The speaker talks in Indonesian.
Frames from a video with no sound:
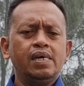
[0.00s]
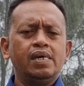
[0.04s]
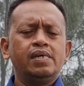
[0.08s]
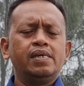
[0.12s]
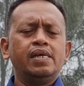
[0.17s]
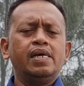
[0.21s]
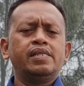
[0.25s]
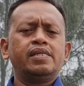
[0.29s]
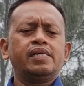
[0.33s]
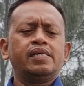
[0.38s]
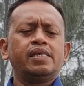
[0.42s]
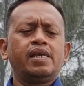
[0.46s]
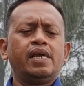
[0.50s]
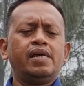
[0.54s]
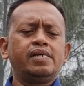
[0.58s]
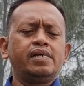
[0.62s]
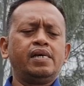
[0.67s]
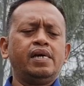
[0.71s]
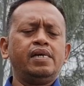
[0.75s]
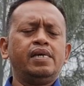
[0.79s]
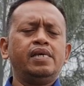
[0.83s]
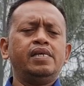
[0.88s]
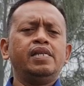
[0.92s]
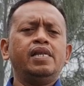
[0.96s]
Dan
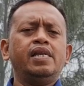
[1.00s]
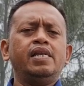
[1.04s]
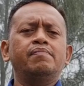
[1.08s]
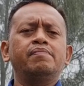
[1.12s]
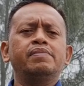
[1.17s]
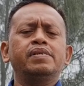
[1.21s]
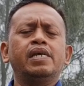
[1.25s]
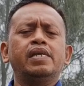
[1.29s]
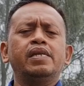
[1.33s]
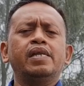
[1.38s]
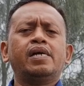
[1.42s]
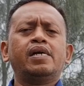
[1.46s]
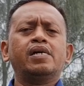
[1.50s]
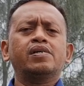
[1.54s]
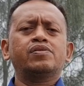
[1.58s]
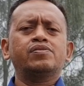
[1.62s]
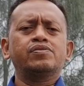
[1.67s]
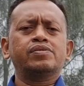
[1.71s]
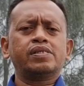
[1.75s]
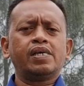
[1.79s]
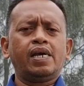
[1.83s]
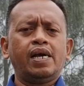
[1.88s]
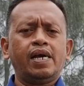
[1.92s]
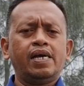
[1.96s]
ternyata inilah menjadi
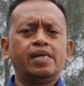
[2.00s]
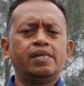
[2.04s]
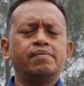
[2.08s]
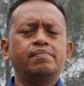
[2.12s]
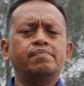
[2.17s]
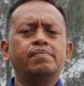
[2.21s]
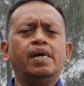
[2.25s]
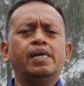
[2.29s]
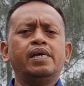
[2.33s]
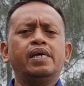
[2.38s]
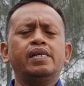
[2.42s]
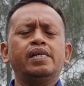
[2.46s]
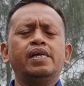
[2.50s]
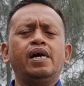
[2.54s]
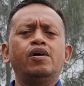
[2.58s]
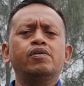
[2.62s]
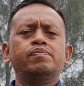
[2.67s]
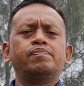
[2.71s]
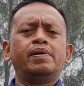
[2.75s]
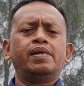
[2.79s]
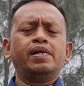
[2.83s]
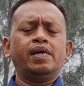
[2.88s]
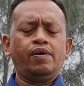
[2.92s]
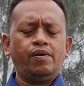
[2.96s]
kesusahan bagi Daud
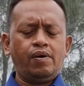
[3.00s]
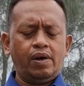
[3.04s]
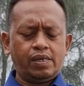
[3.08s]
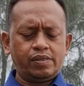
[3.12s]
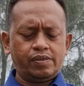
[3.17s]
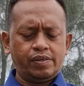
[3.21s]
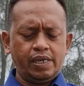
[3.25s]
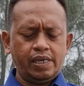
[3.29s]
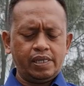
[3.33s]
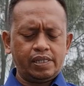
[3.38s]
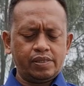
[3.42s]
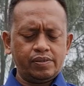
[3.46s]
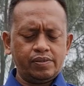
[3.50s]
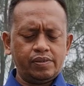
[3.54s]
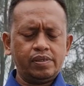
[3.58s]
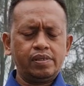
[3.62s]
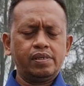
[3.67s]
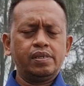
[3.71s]
pada waktu itu.